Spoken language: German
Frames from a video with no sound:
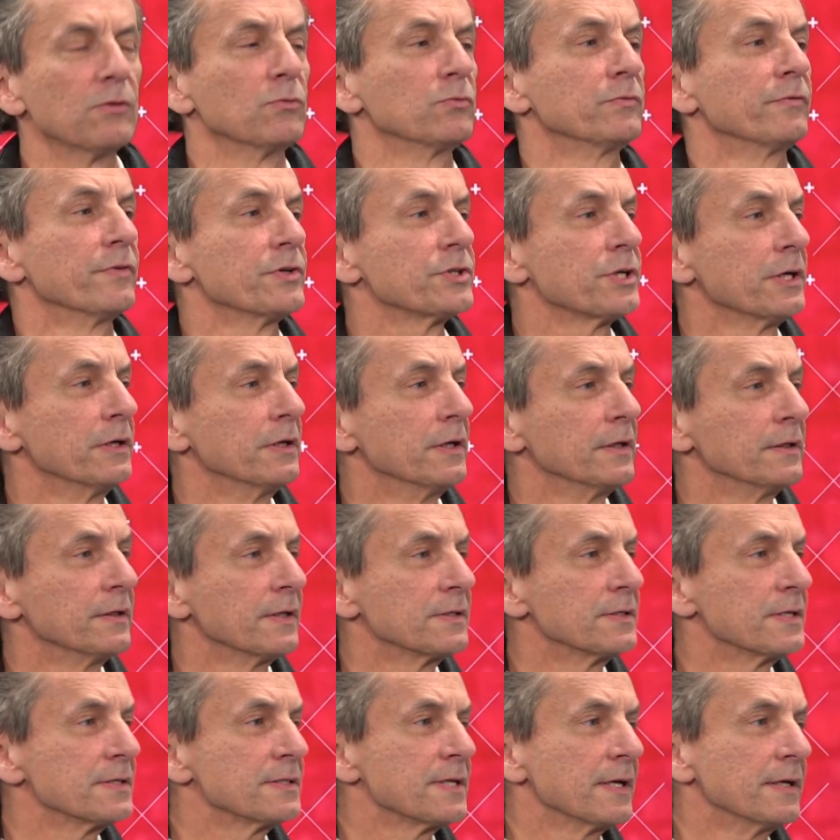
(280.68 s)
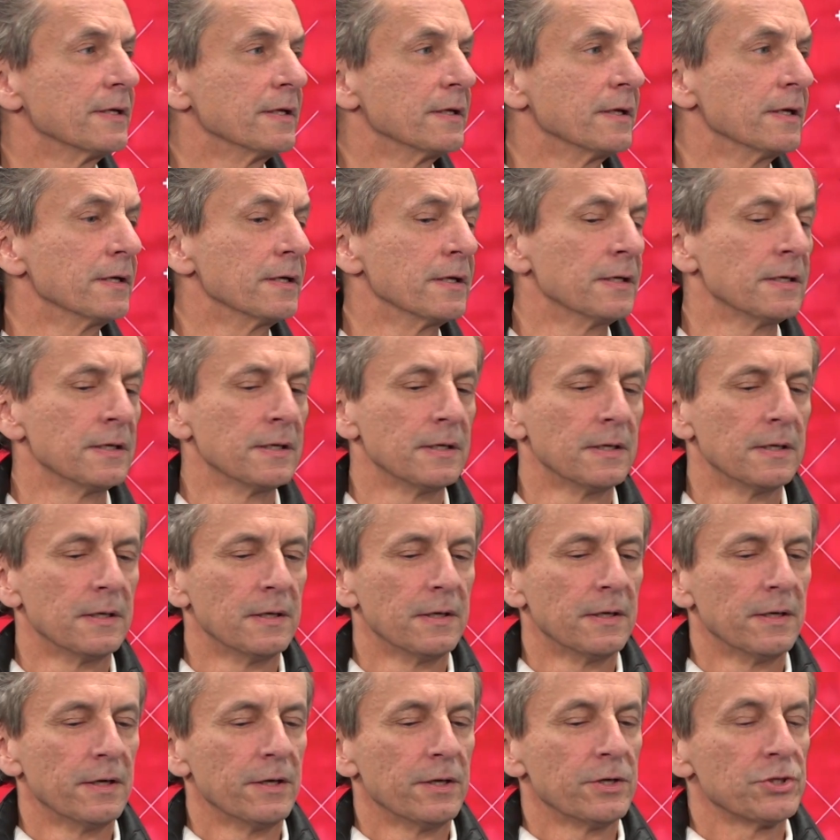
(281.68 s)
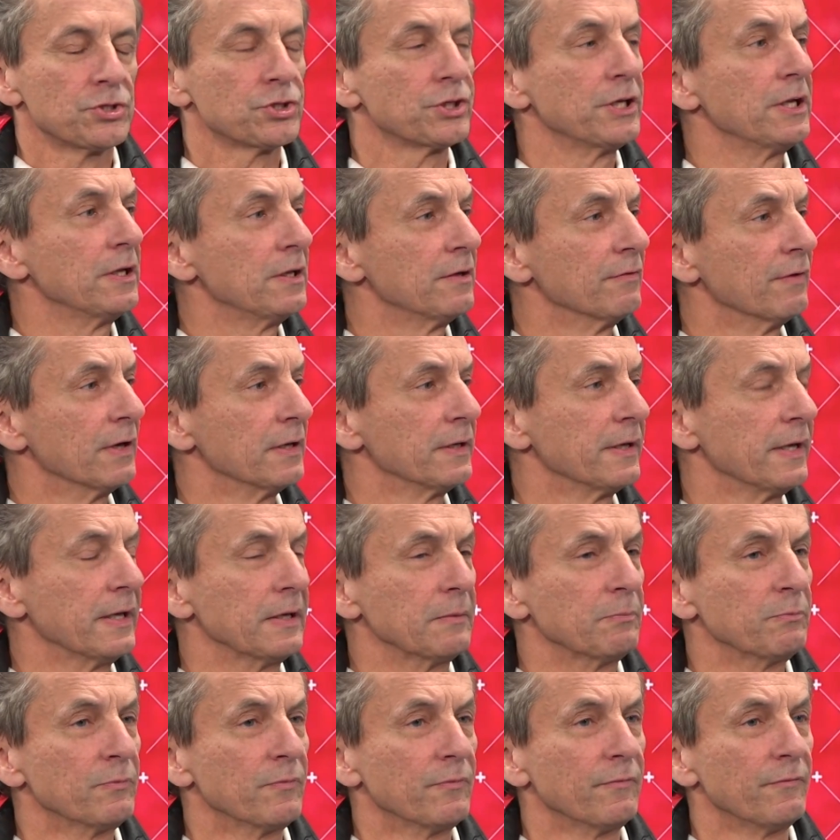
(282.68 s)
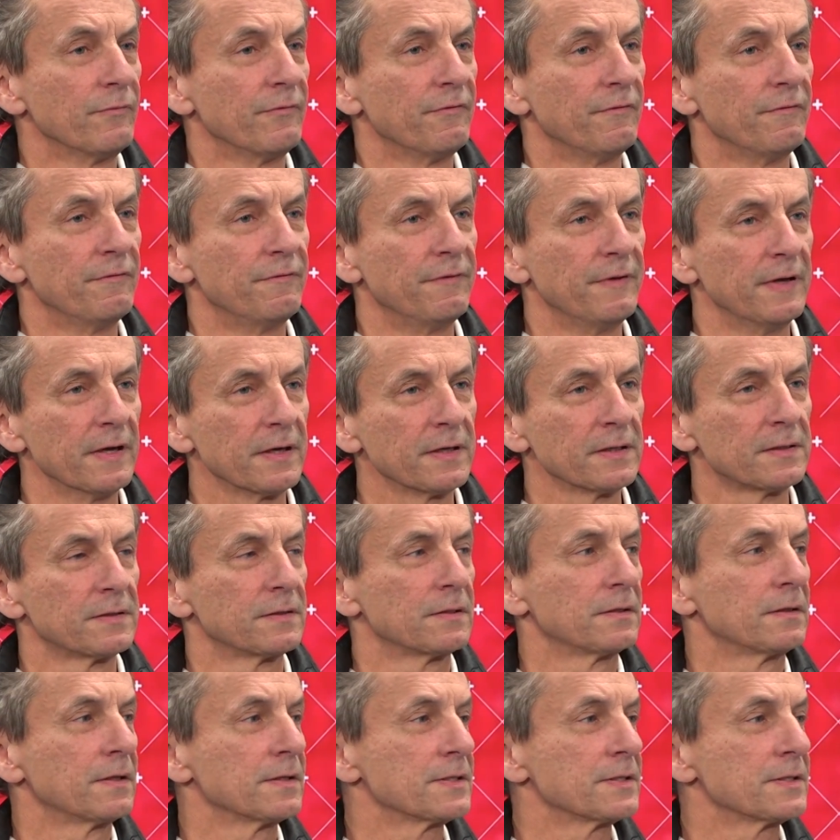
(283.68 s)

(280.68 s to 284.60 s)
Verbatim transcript: unwahrscheinlich, dass es eine Stichwahl geben wird.